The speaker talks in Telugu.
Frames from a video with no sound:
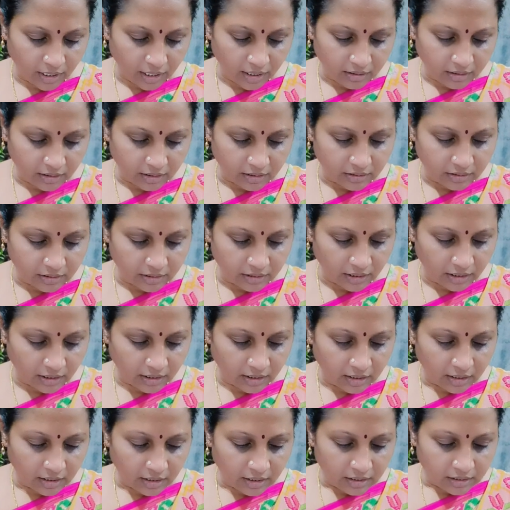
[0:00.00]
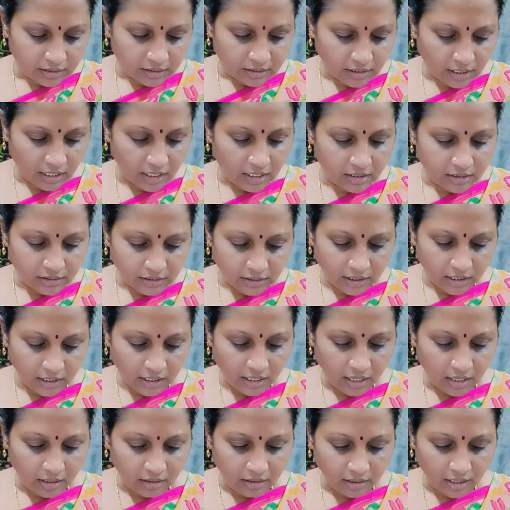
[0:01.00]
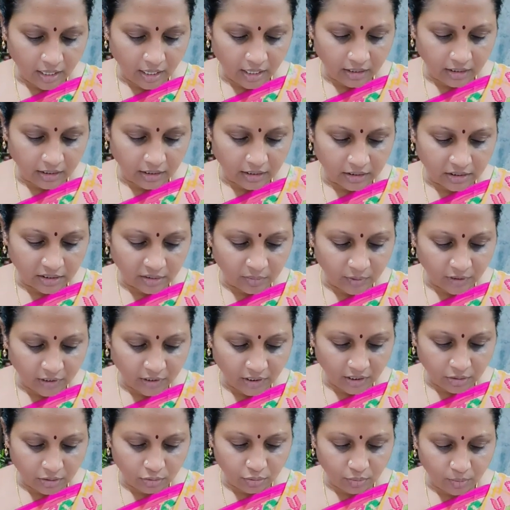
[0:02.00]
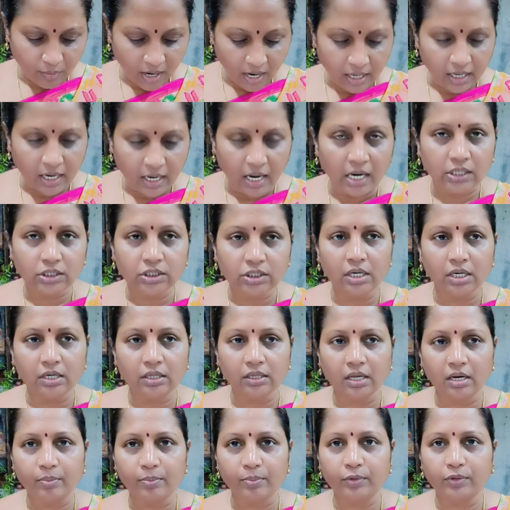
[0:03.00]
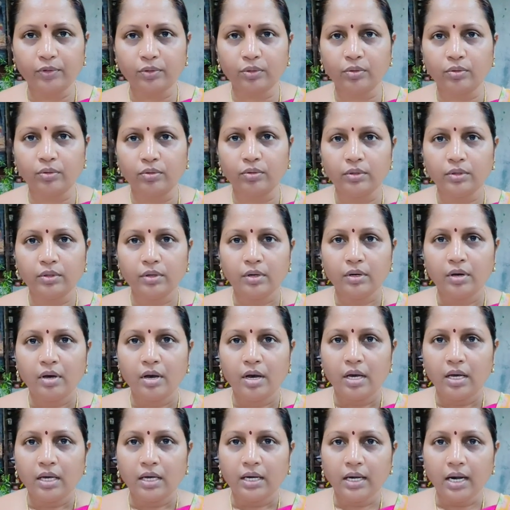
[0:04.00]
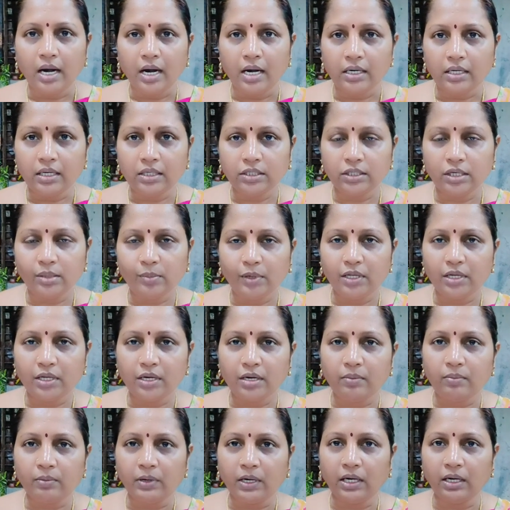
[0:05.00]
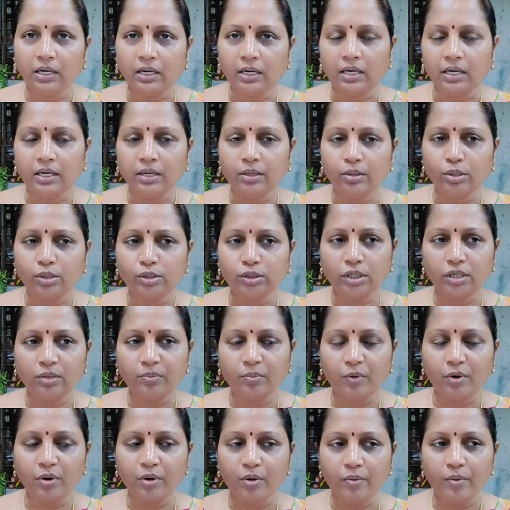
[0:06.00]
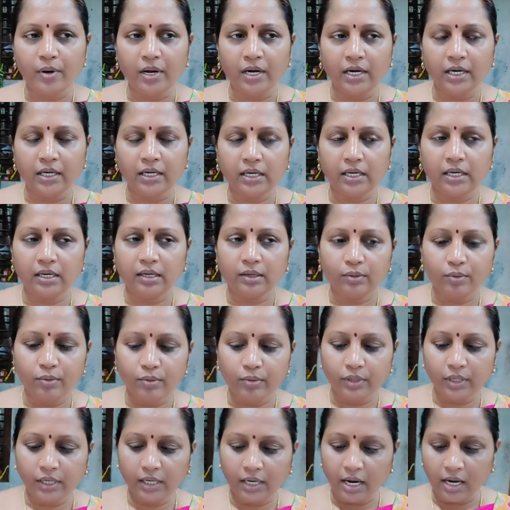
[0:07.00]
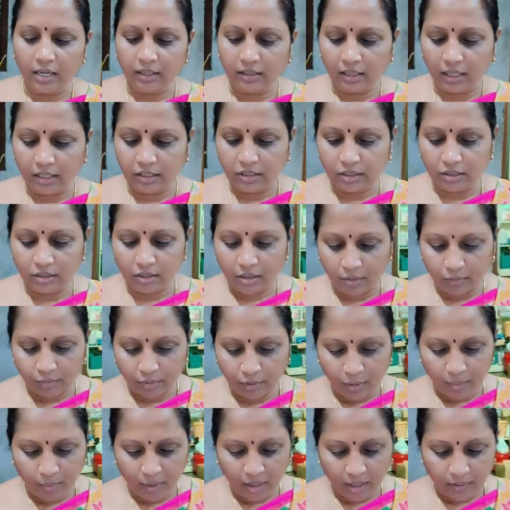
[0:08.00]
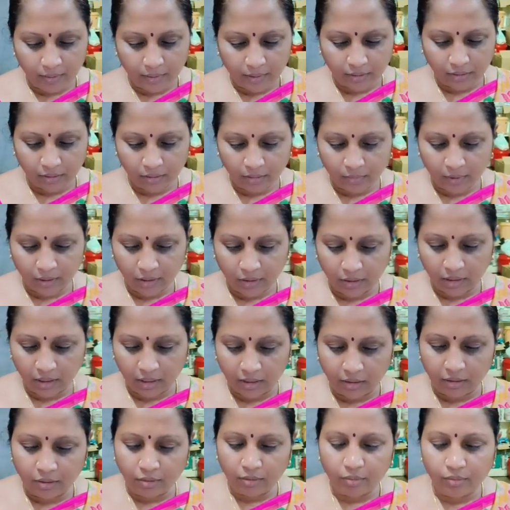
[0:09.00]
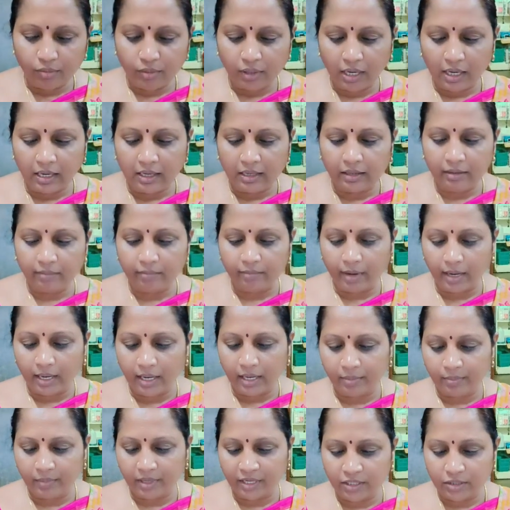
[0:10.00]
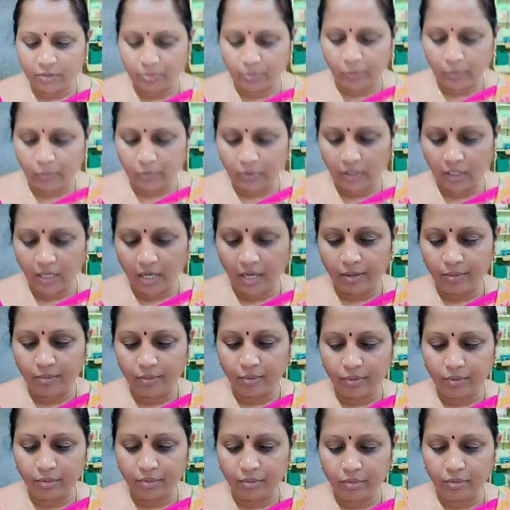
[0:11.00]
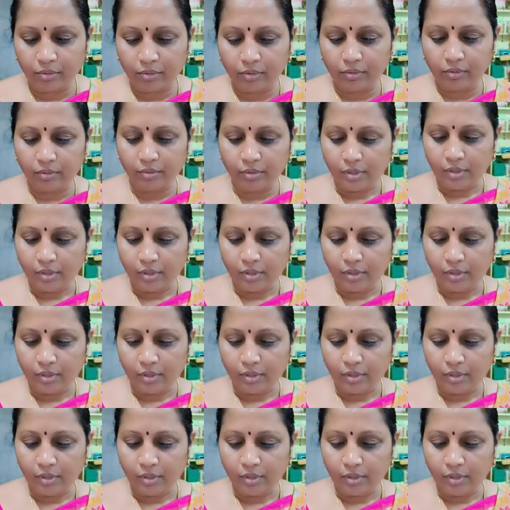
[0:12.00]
డాక్టర్ సి సి శ్రీకాంత్ గారికి జన్మదిన శుభాకాంక్షలు తెలుపుతూ ఇలాంటి జన్మదిన వేడుకలు ఎన్నో జరుపుకోవాలని కోటికాంతుల చిరునవ్వుతో భగవంతుడు మీకు నిండు నూరేళ్ళు ఇవ్వాలని మనస్ఫూర్తిగా కోరుకుంటూ